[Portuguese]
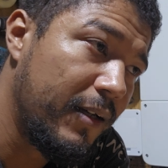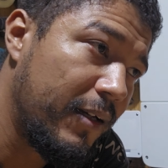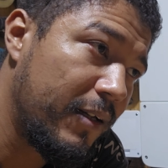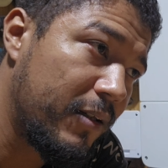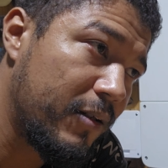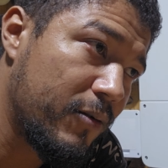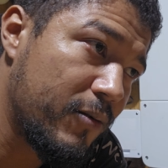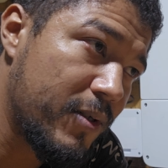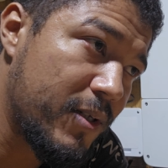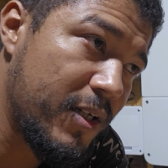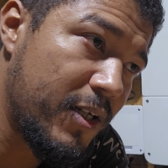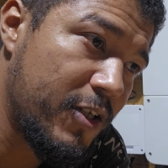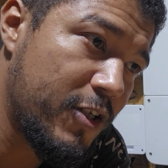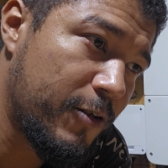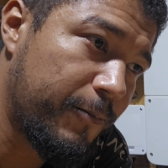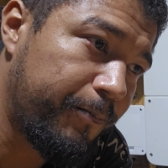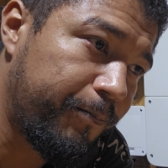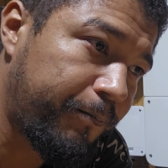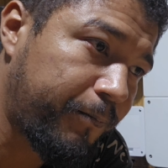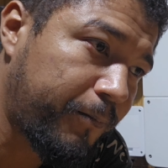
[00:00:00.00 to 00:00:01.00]
Então, ou
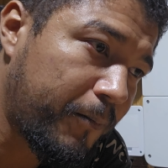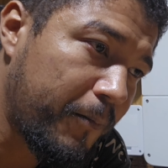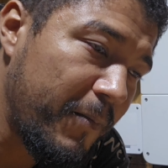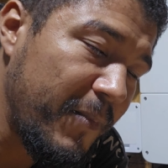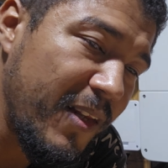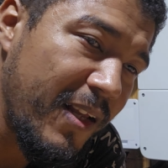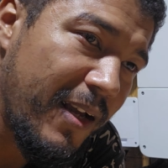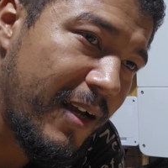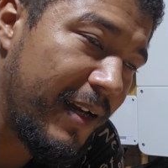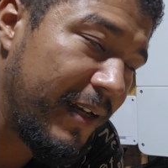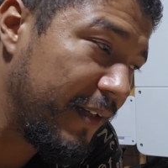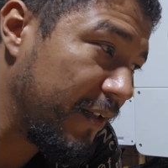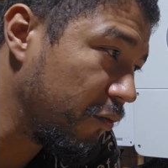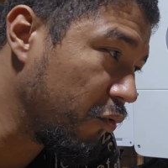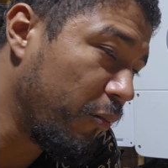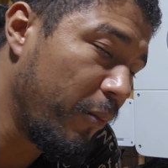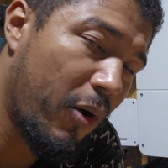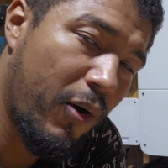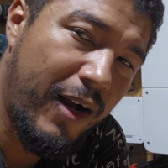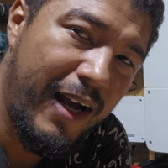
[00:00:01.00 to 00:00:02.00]
seja,
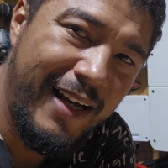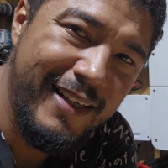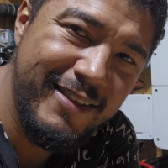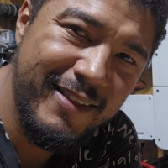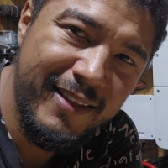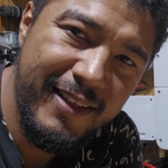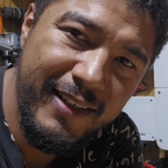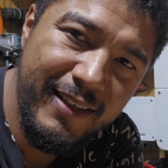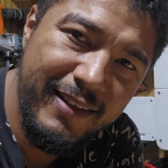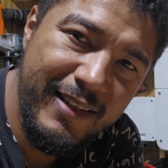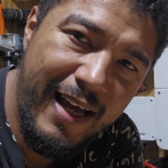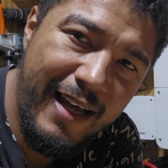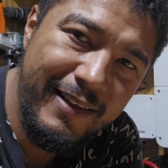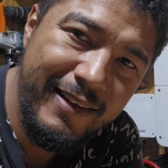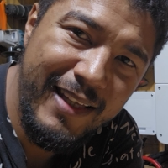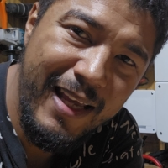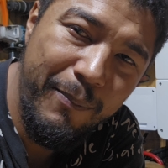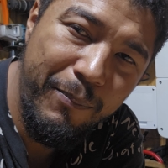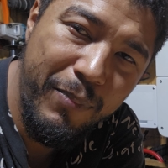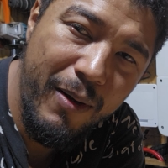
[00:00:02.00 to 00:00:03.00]
no meu caso aqui, dá
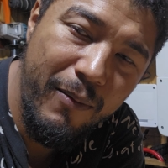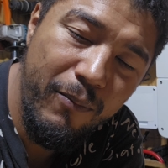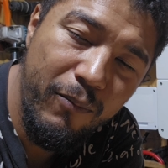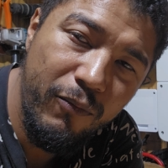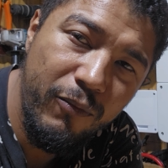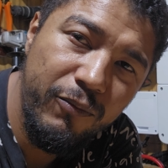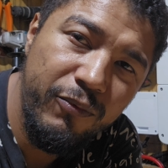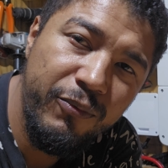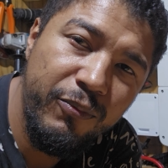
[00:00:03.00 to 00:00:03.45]
até para